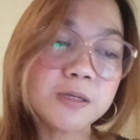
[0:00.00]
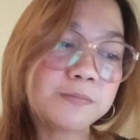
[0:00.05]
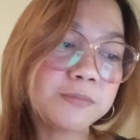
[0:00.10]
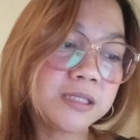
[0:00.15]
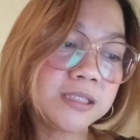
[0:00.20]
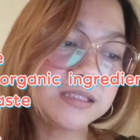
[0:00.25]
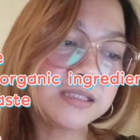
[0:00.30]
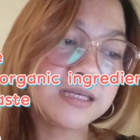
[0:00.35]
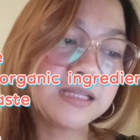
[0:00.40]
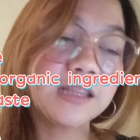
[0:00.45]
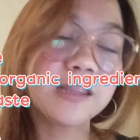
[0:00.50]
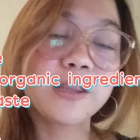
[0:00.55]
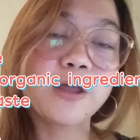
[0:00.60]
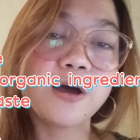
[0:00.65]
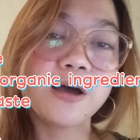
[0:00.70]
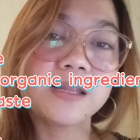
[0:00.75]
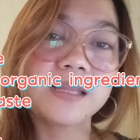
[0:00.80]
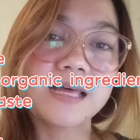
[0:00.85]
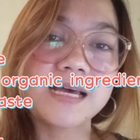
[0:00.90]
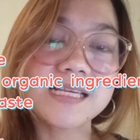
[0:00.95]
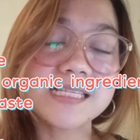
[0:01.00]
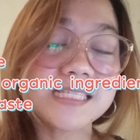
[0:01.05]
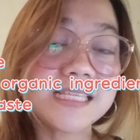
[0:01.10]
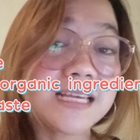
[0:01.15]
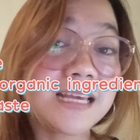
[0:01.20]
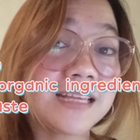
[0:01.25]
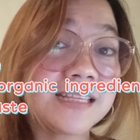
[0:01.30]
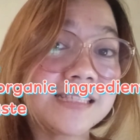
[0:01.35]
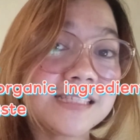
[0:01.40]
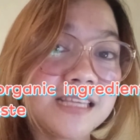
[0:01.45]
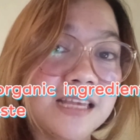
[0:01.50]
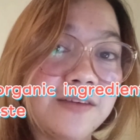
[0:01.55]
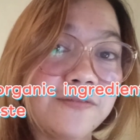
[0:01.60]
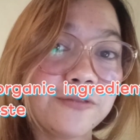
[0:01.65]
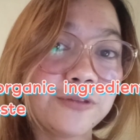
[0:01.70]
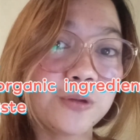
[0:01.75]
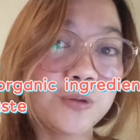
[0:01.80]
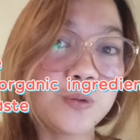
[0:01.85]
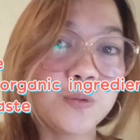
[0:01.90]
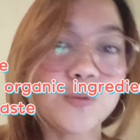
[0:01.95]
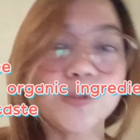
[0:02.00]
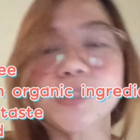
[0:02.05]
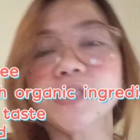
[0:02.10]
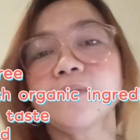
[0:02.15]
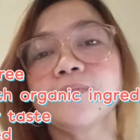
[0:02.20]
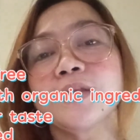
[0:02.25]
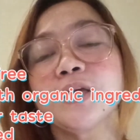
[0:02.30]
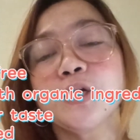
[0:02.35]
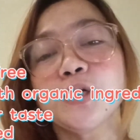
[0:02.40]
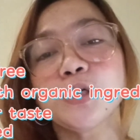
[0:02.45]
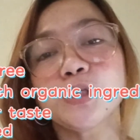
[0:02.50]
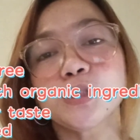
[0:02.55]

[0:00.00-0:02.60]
pigmented, long-lasting, and safe to use.